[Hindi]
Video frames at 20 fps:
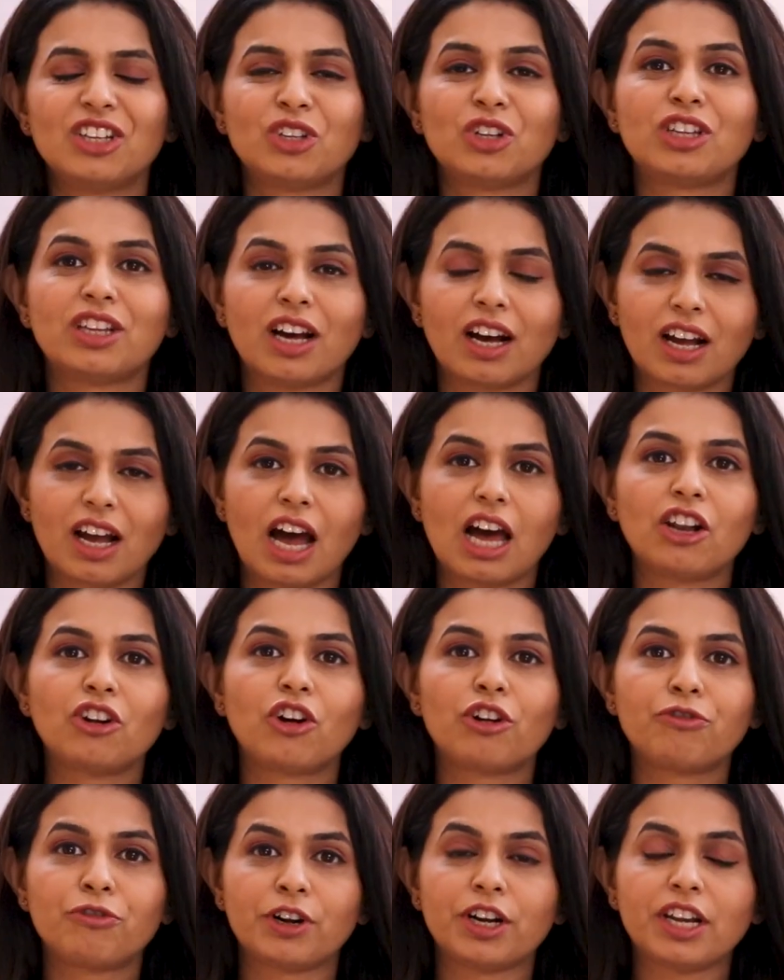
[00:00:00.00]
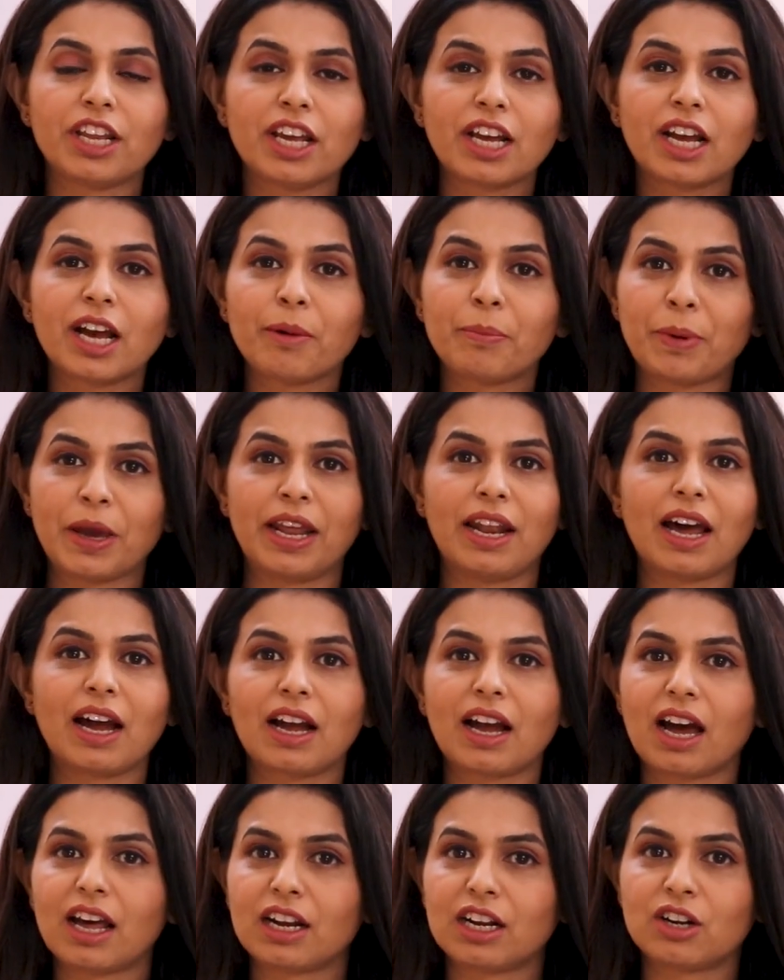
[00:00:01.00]
तो थकान और फटीक का पहला
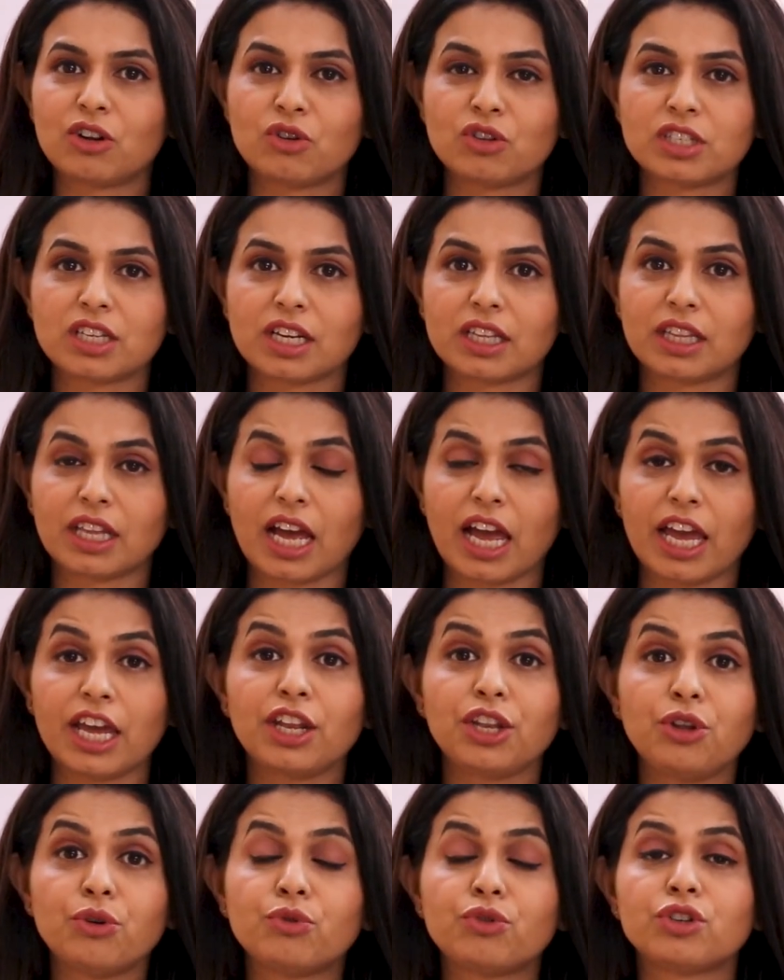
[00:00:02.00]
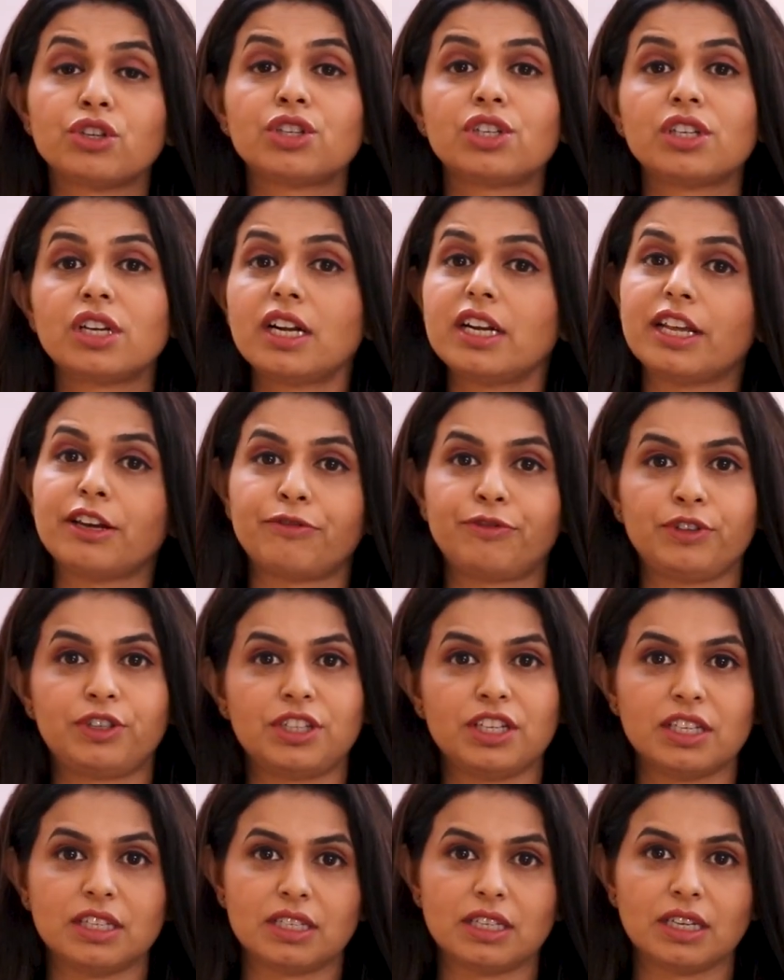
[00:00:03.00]
कारण हो सकता है न्यूट्रिशनल
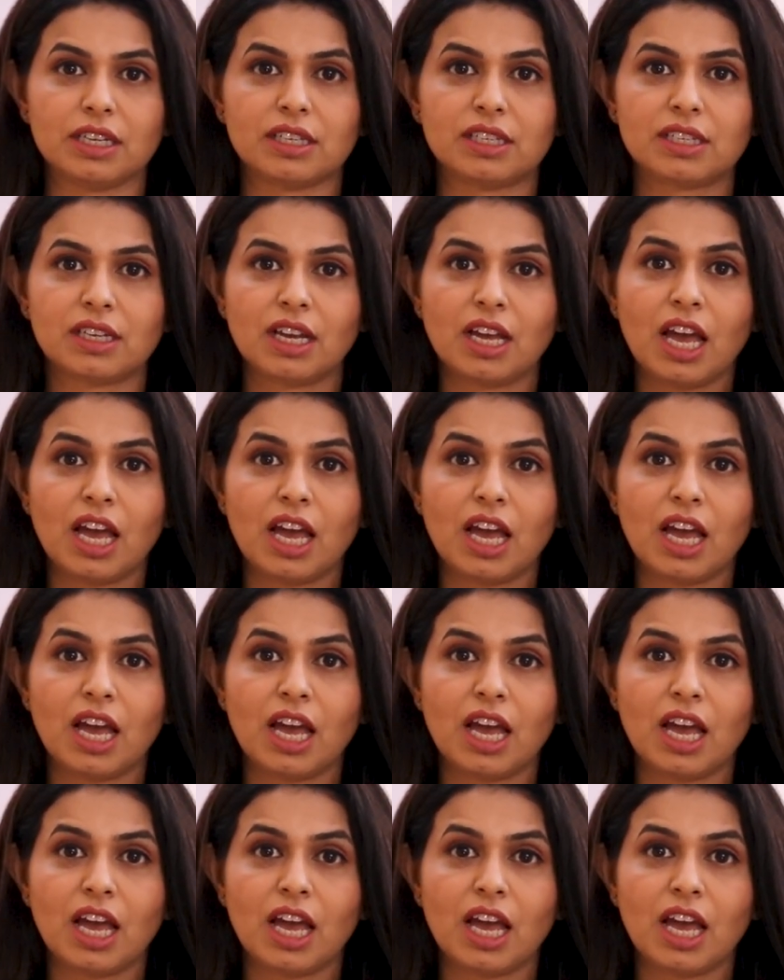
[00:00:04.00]
डेफिशिएंसीज